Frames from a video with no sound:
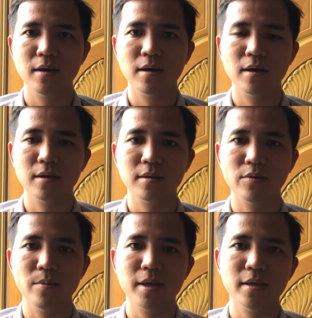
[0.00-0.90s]
à,
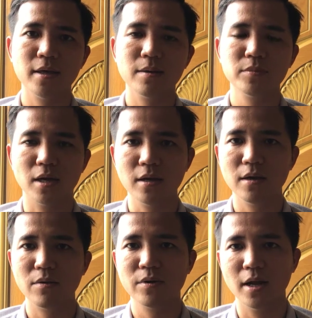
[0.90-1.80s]
ủy ban nhân dân cấp tỉnh
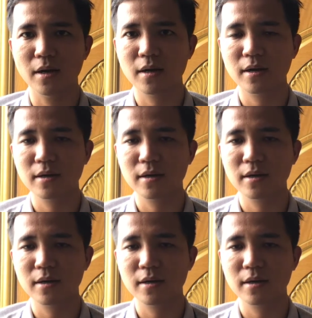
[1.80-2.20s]
à, quy định